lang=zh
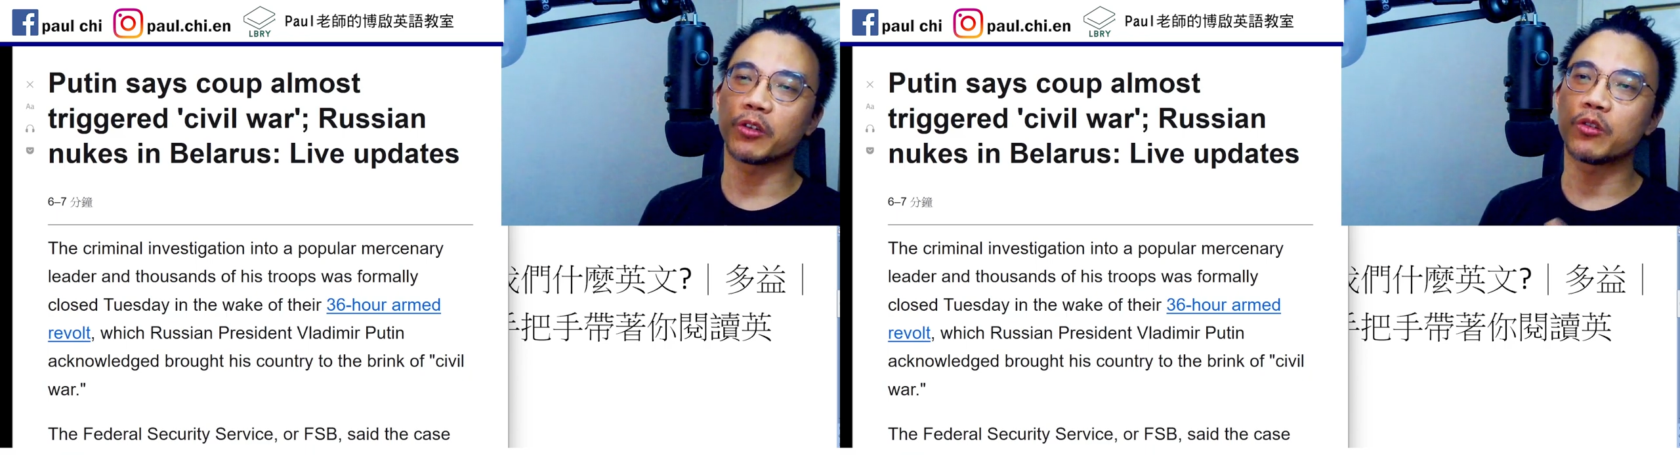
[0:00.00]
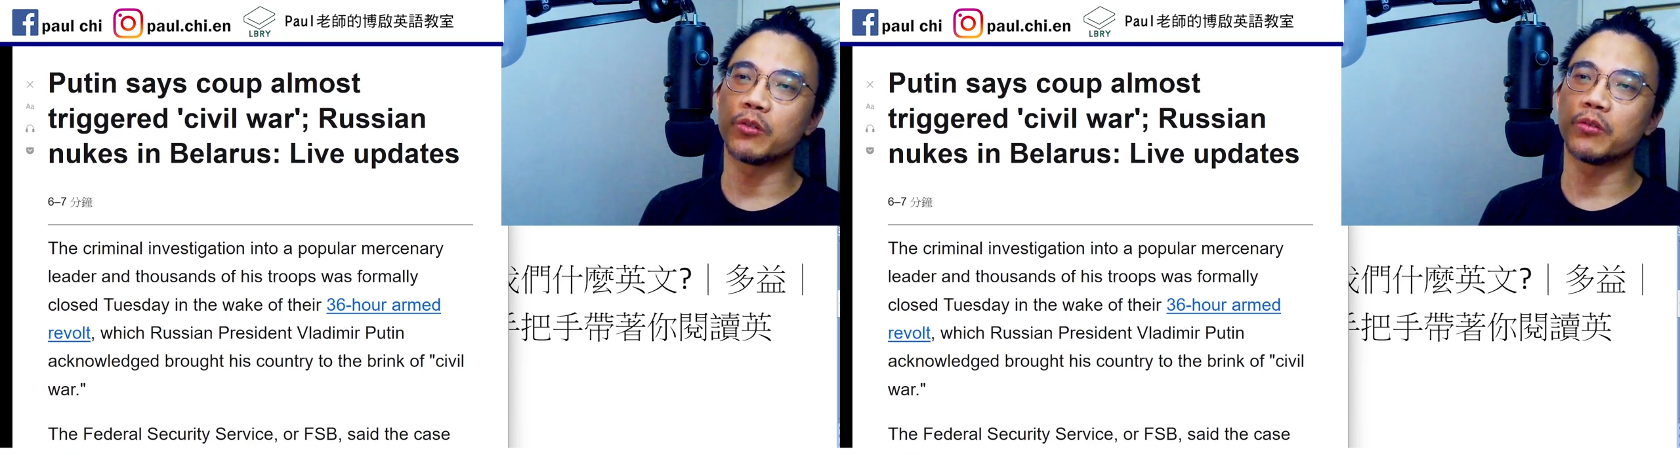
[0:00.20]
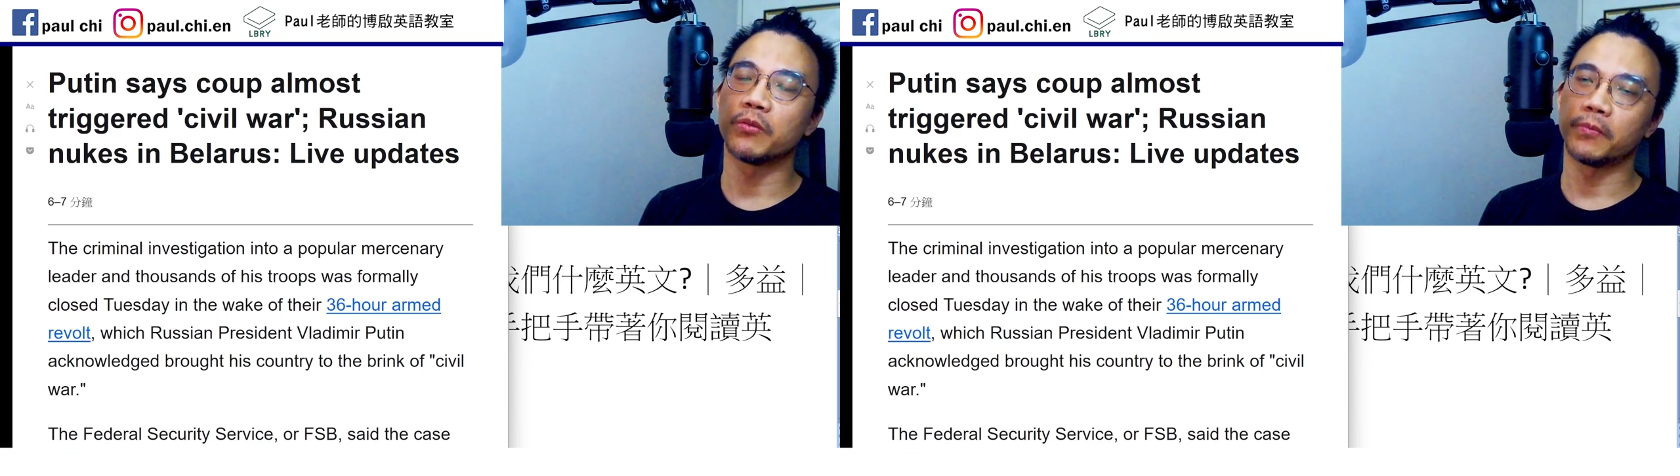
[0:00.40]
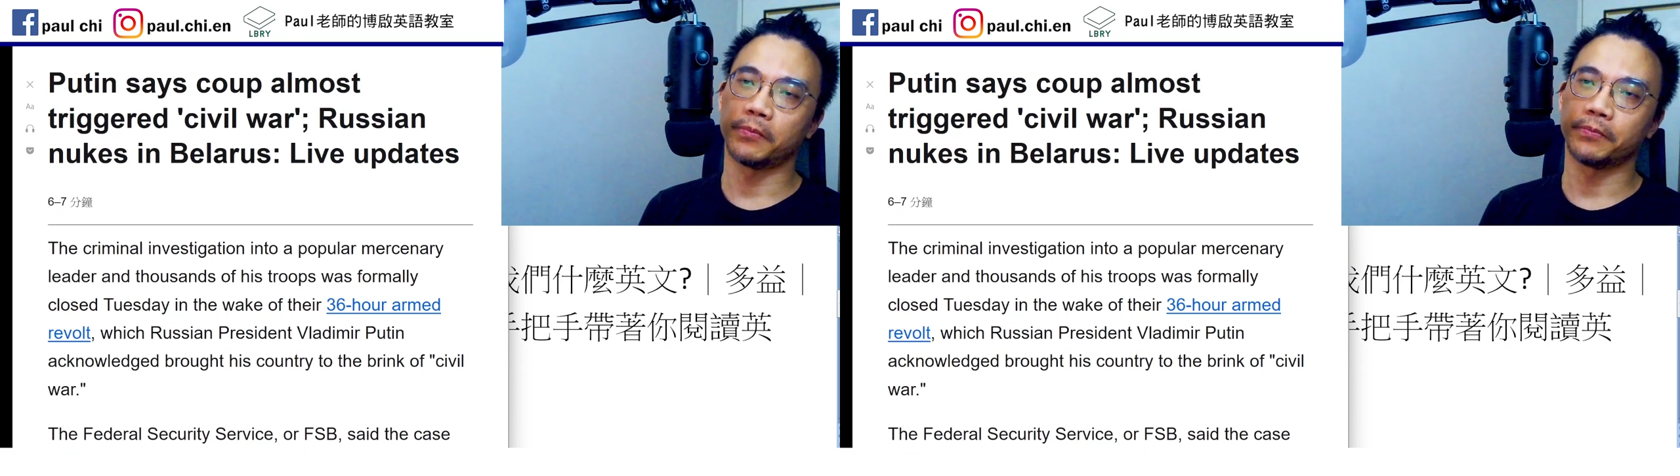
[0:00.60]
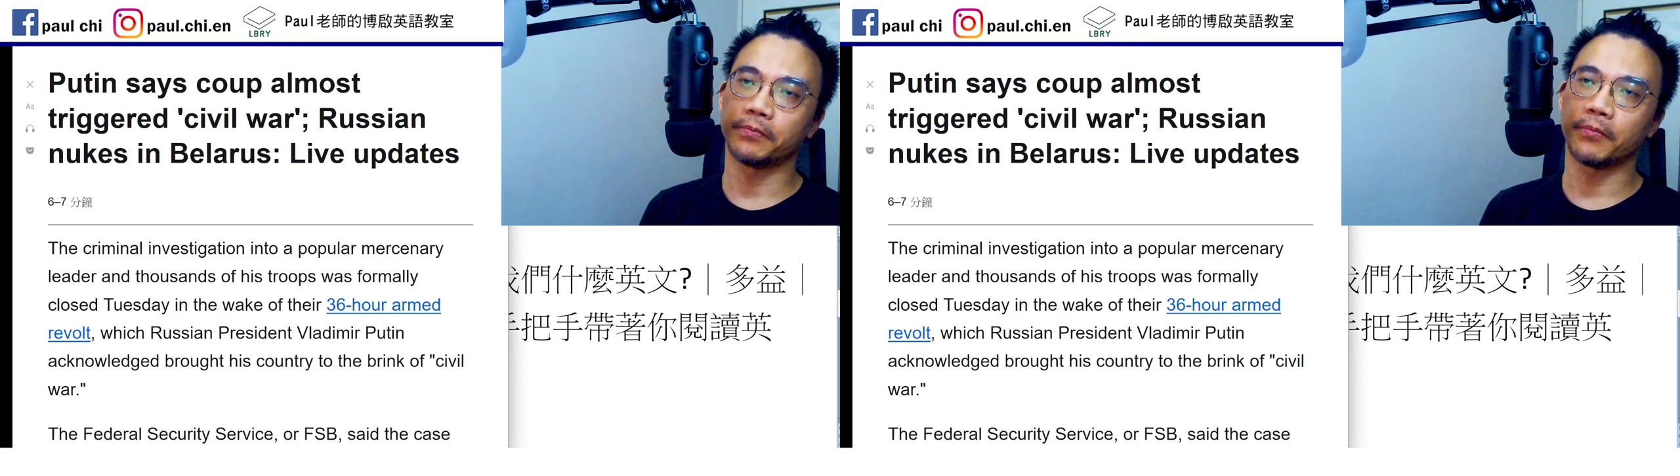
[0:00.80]
coup。
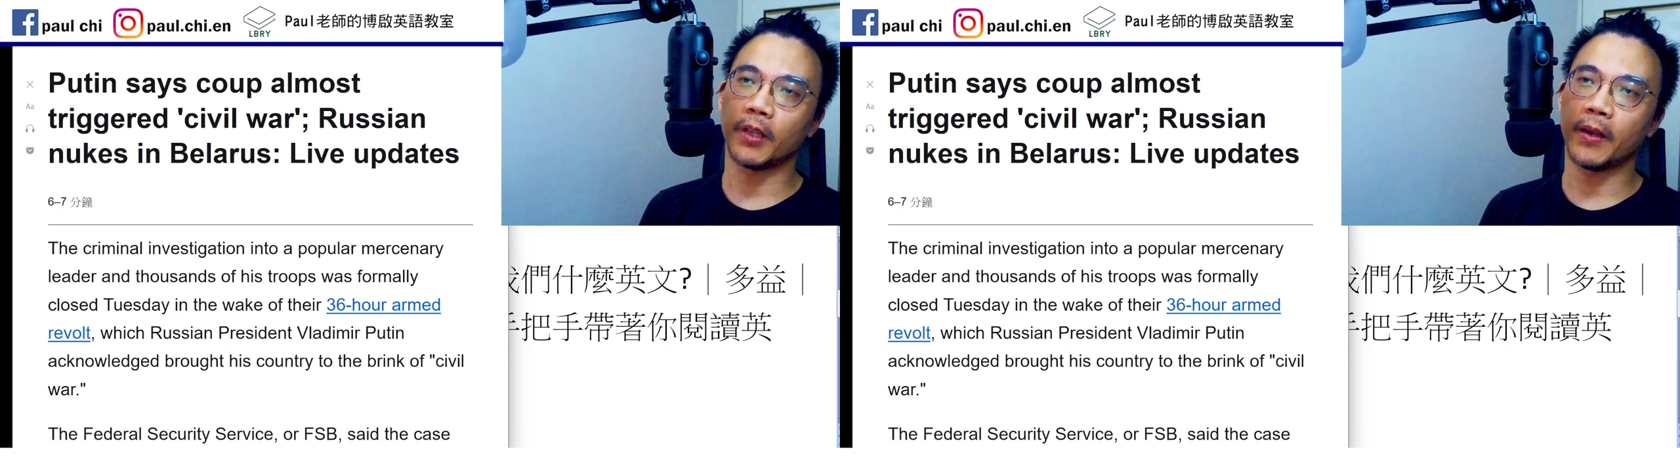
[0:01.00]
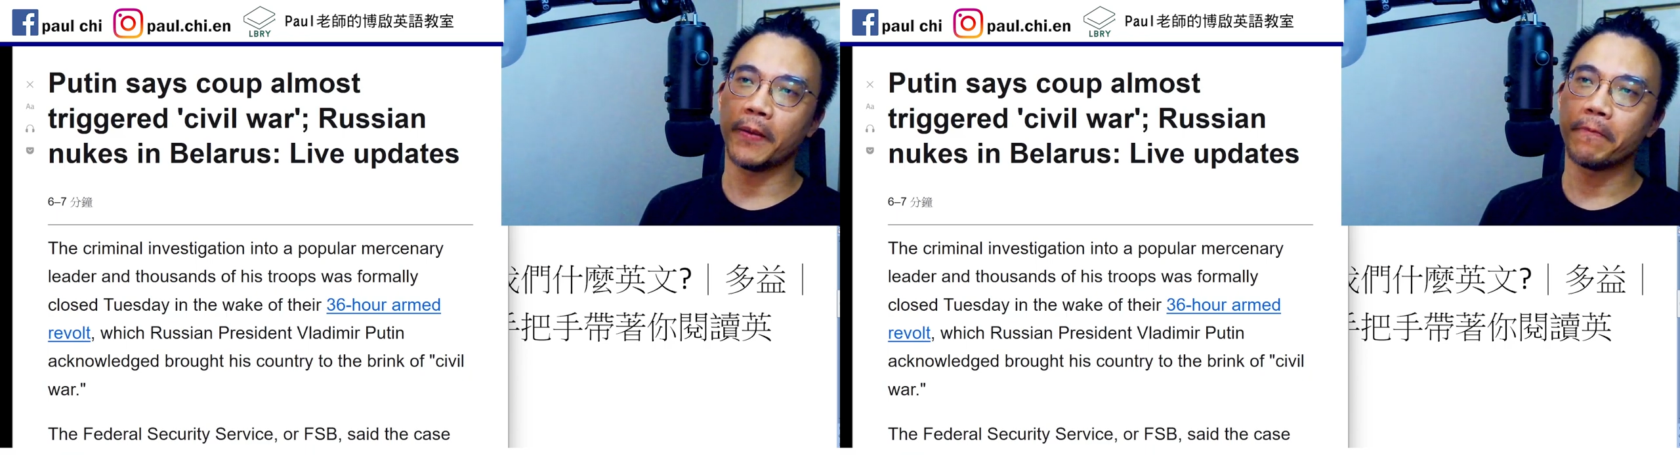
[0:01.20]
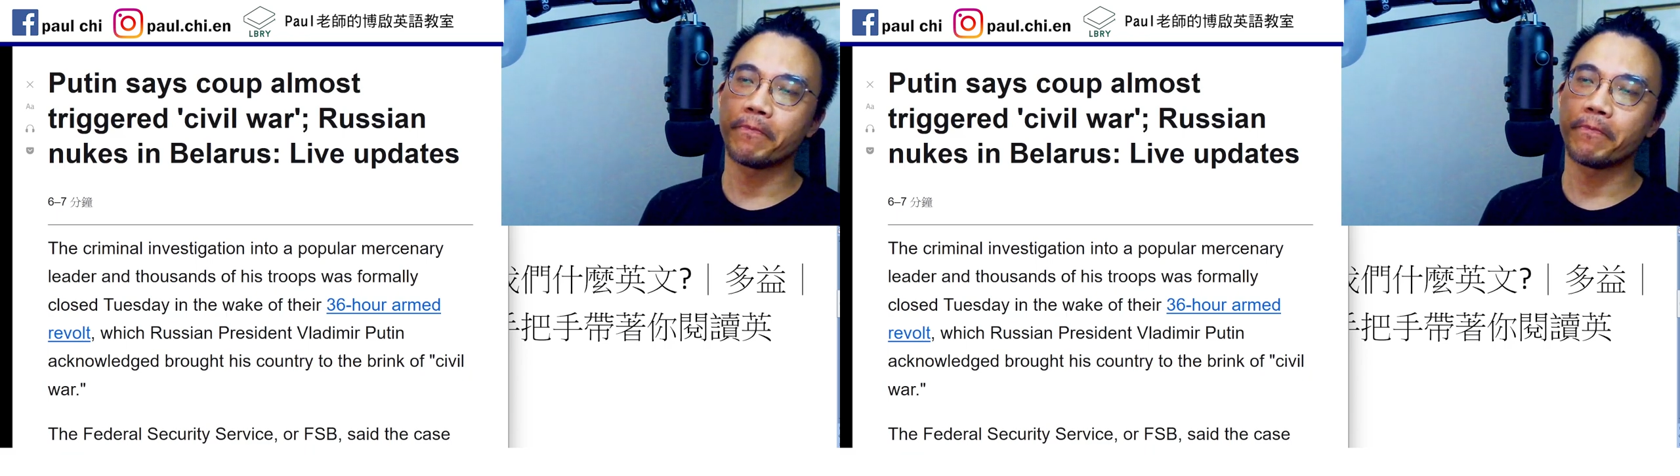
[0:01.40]
你看，